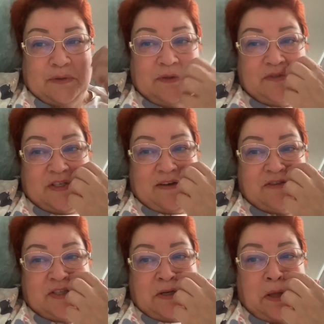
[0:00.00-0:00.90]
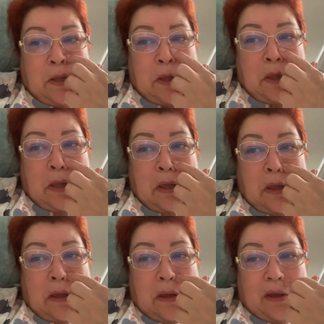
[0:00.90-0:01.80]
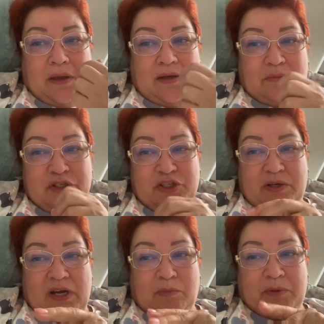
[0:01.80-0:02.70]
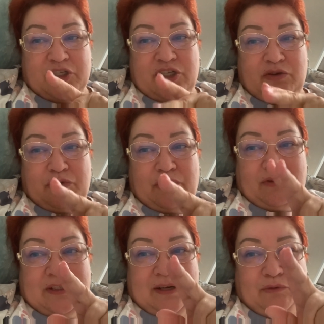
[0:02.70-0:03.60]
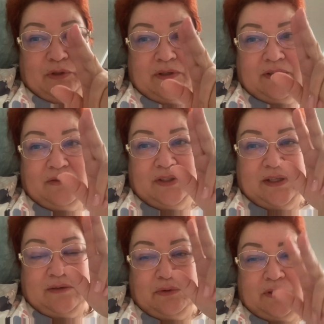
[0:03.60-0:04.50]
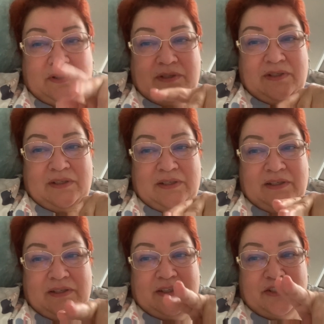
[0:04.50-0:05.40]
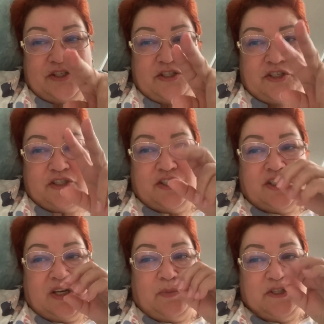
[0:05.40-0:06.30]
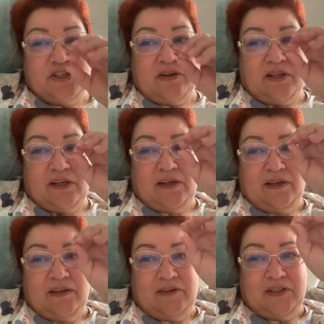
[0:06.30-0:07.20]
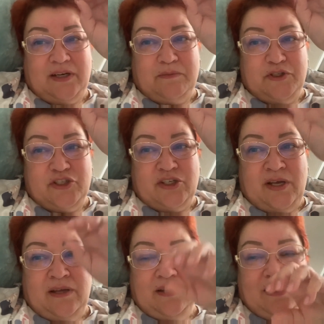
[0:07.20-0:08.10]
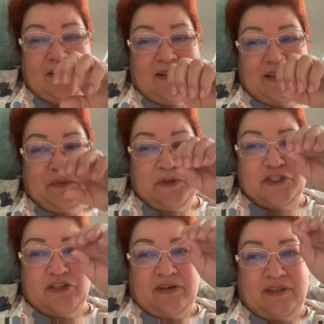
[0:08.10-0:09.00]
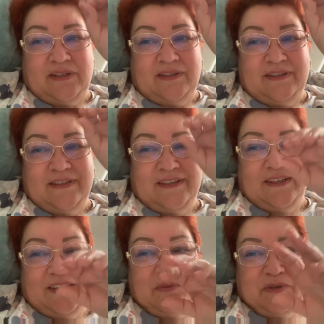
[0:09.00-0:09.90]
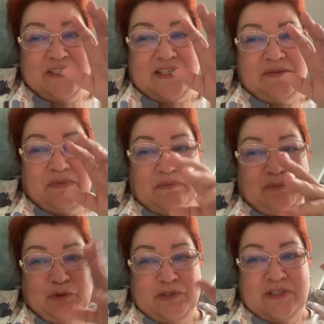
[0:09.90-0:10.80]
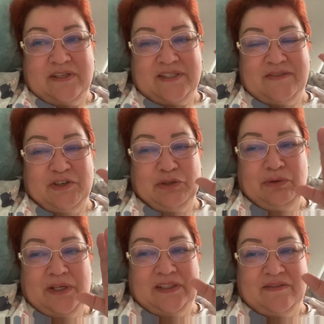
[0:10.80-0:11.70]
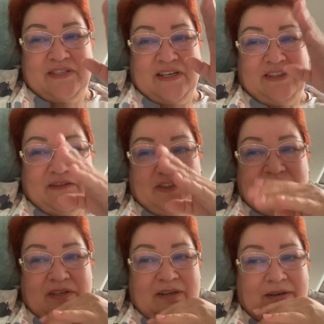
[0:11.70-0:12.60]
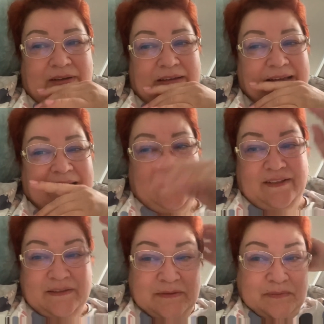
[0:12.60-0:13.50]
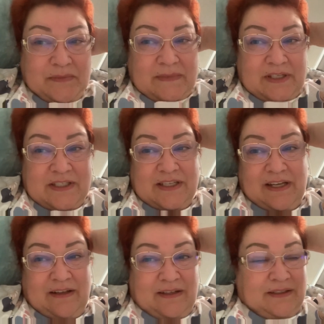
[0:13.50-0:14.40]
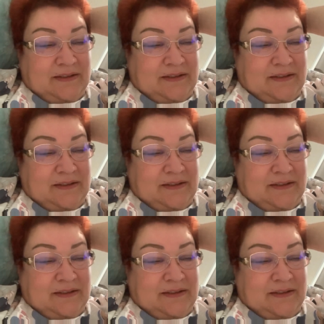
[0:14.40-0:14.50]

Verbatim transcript: в шкафчик. И э, мыши как прошли у нее вот так вот, вот так вот. Чик-чик-чик-чик почикали. Вот так мышь шла и почикала. И по сгибам просто не развернула, а там вся одна в дырках. И стлела.